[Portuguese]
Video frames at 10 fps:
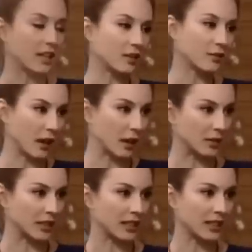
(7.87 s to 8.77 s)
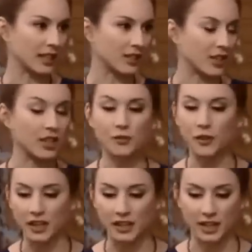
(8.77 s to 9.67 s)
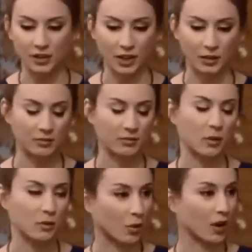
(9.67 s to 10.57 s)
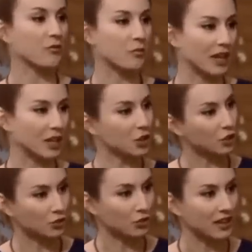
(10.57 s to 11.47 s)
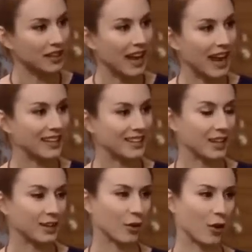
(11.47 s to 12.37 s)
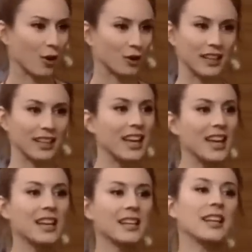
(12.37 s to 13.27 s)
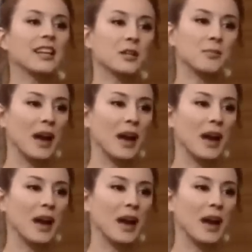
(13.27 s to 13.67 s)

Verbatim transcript: Meu amor, você acha que eu tô me importando com nota de Enem, sendo que meu talento é na, é na